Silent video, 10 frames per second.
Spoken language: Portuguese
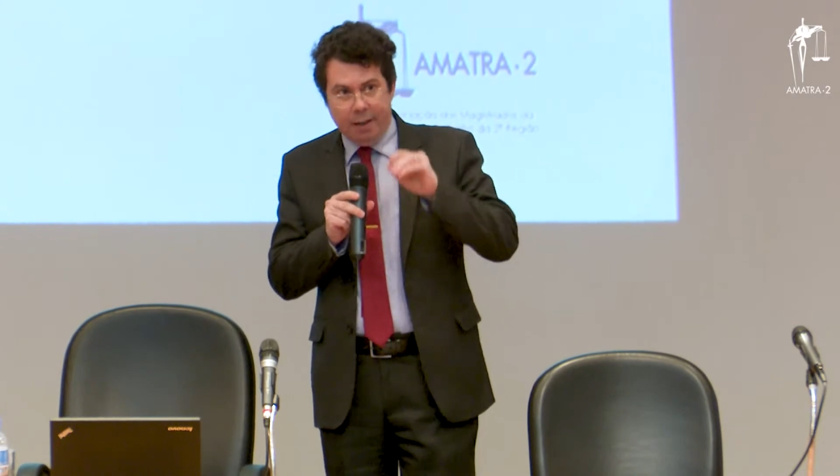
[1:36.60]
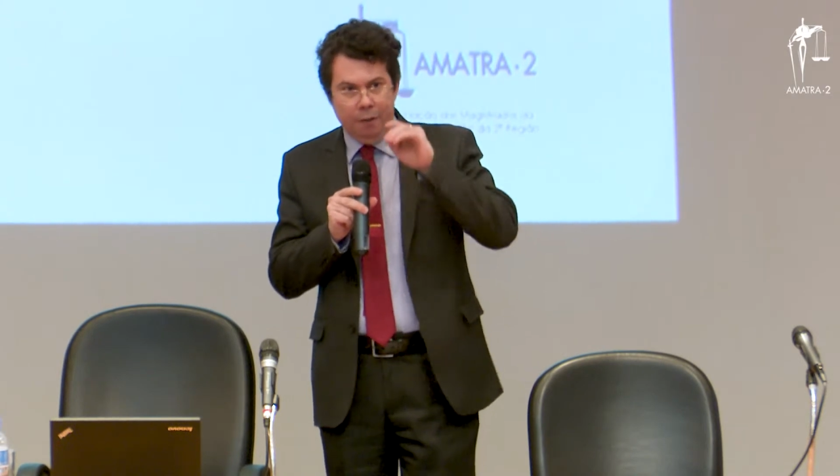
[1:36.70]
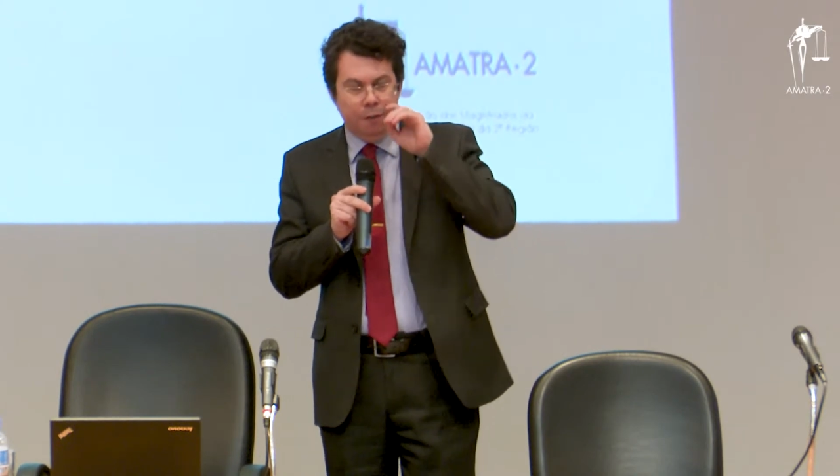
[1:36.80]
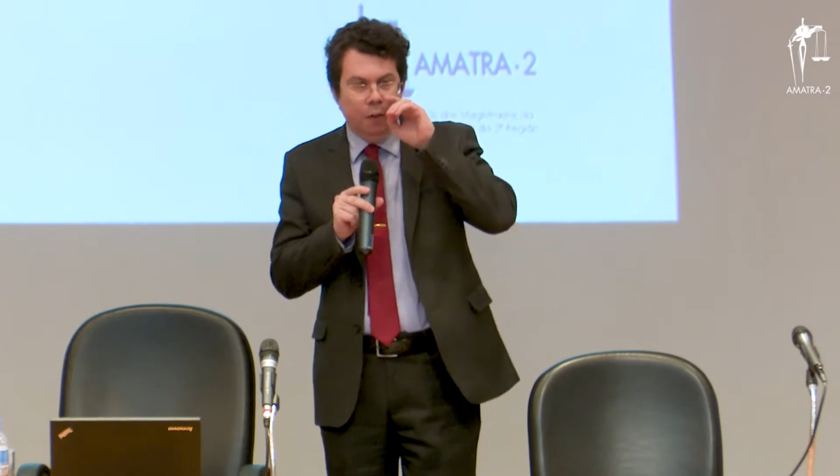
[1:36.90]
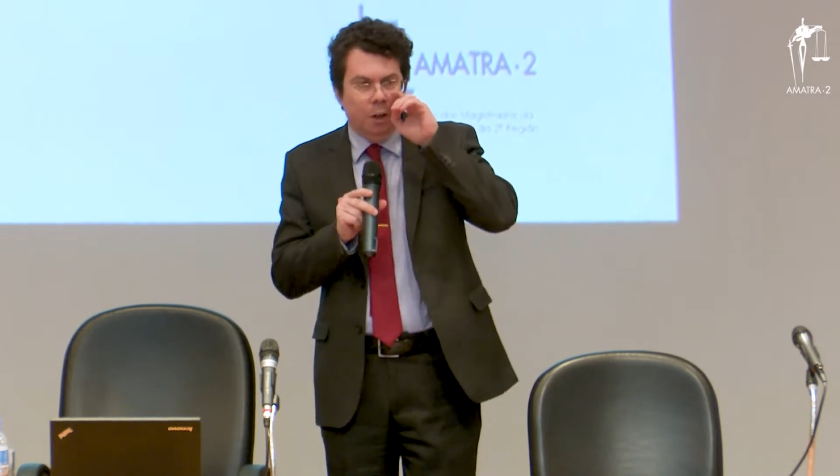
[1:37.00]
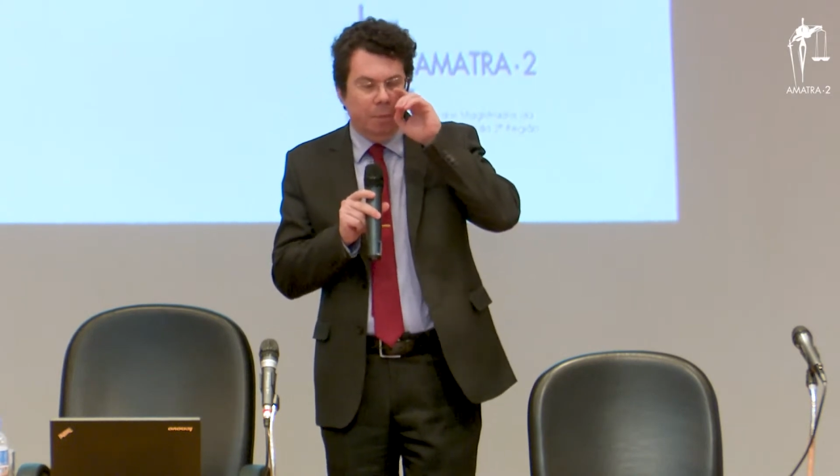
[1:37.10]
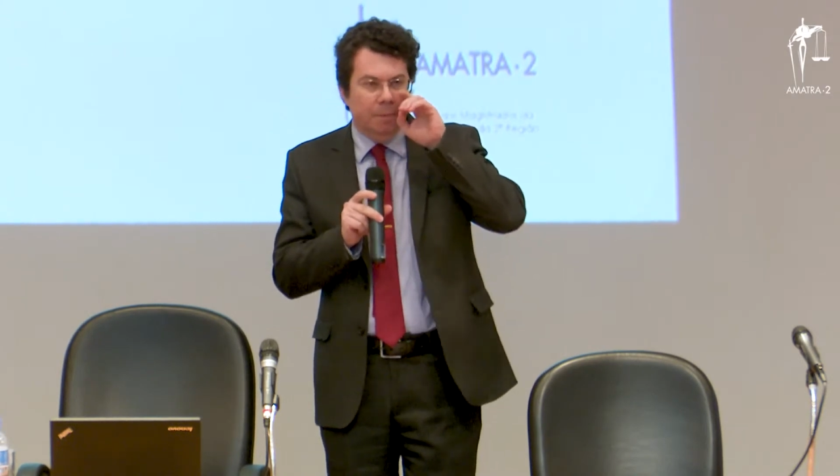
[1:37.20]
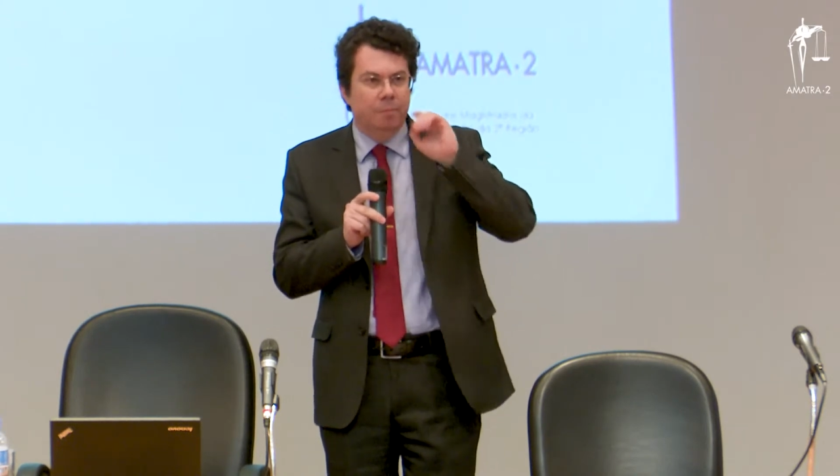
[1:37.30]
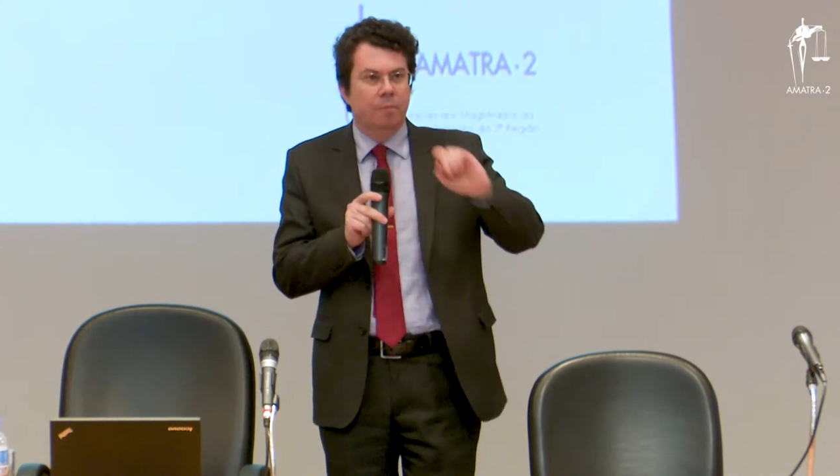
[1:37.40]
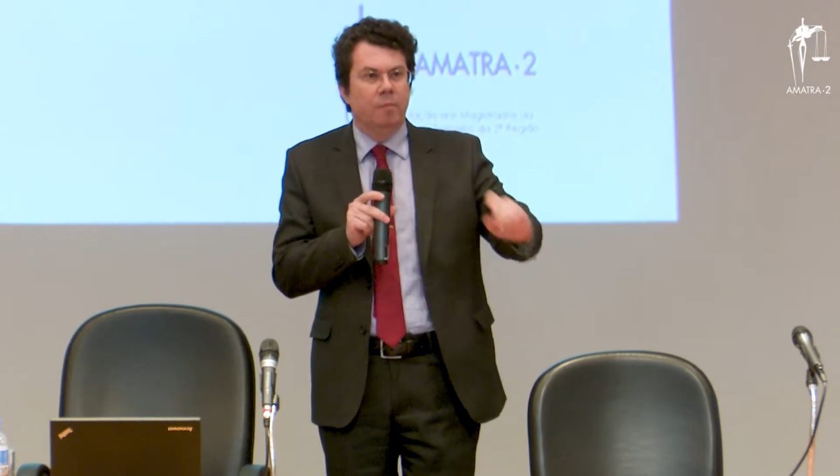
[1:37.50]

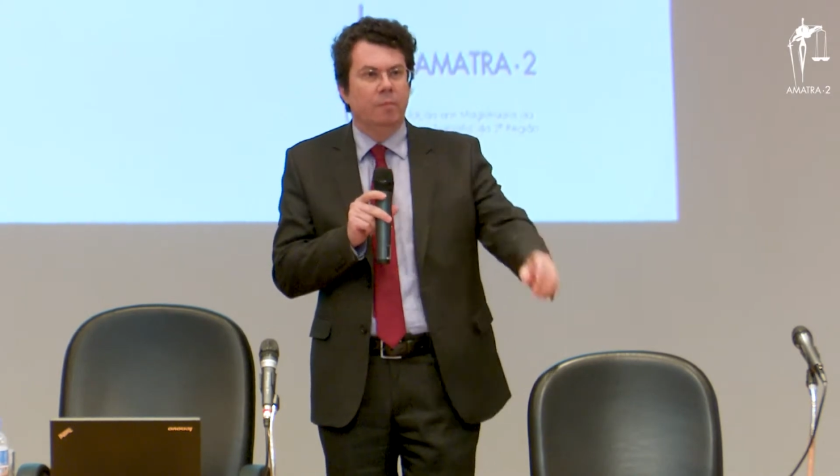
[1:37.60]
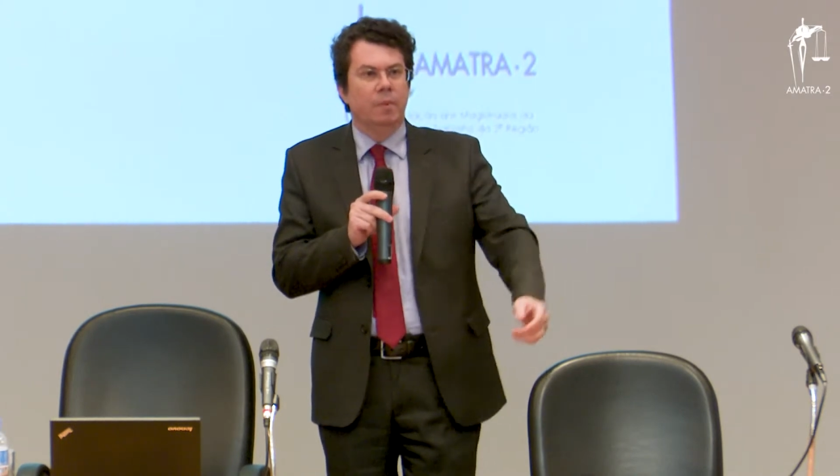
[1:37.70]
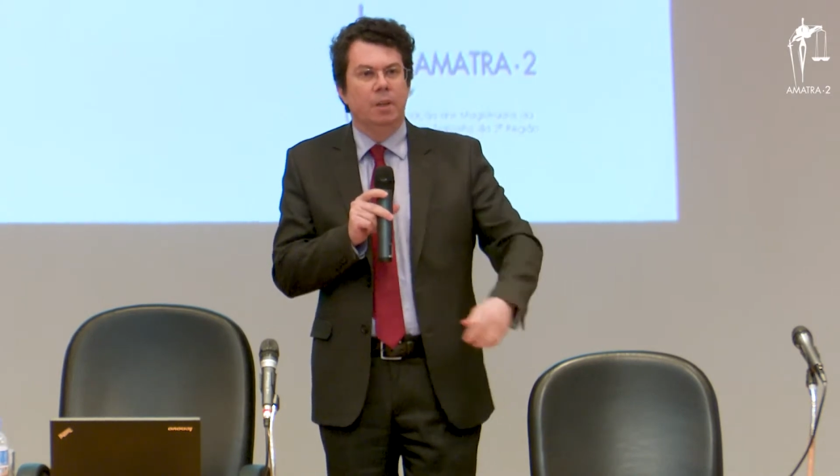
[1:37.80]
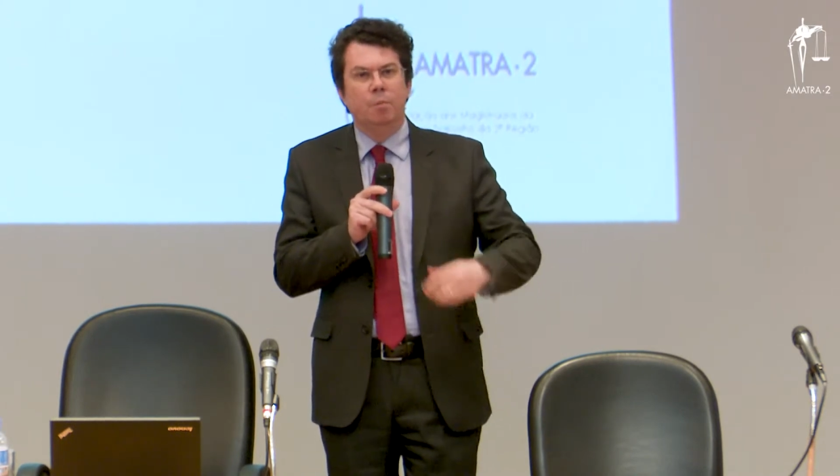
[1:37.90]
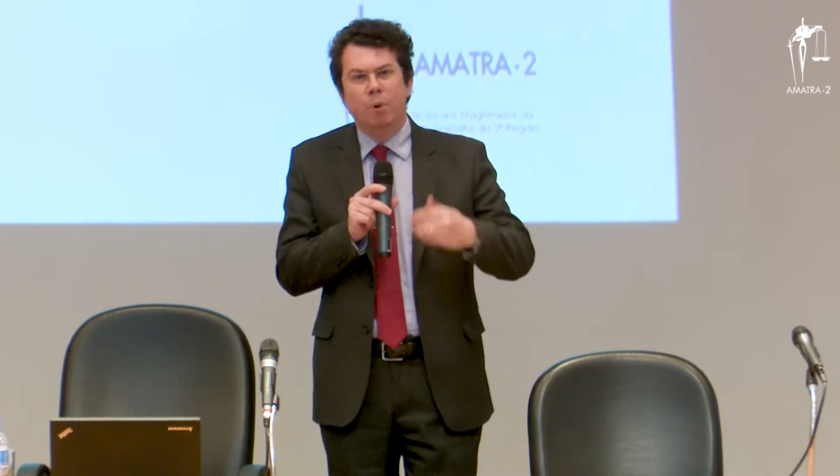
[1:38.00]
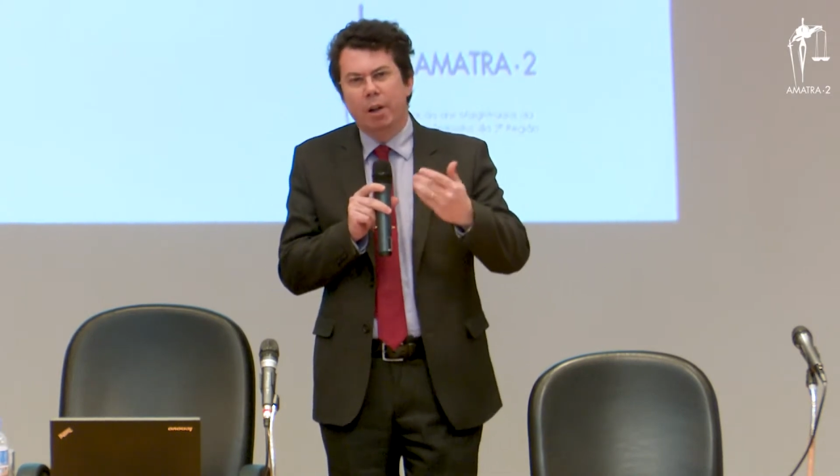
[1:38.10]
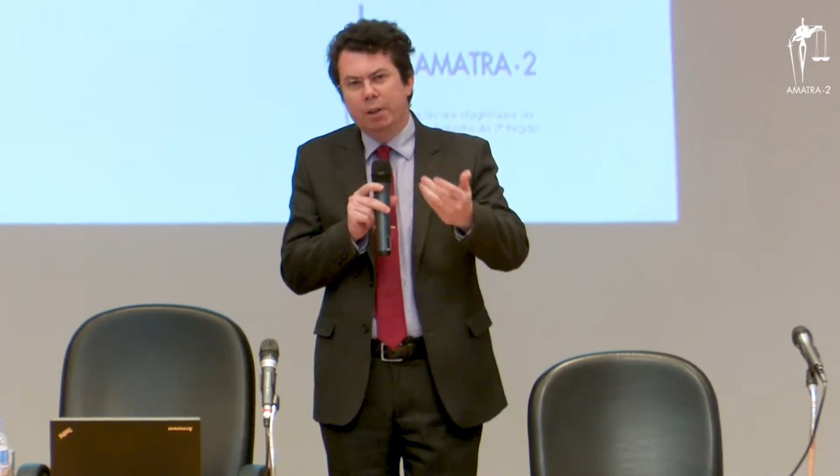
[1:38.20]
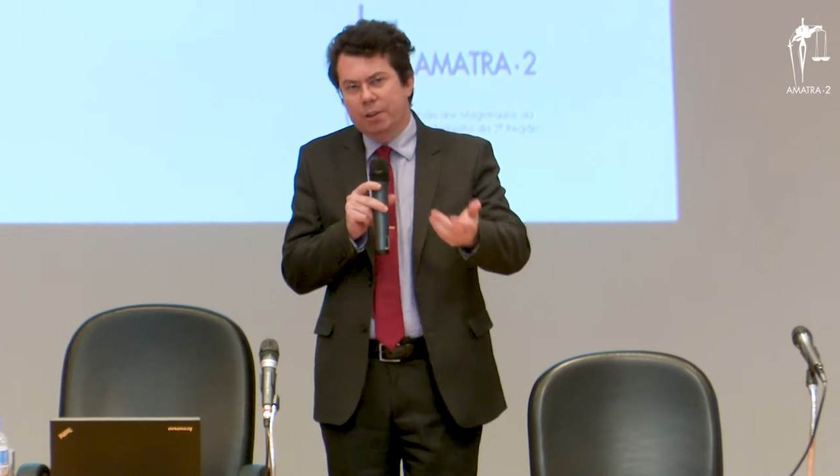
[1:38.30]
reforma, embora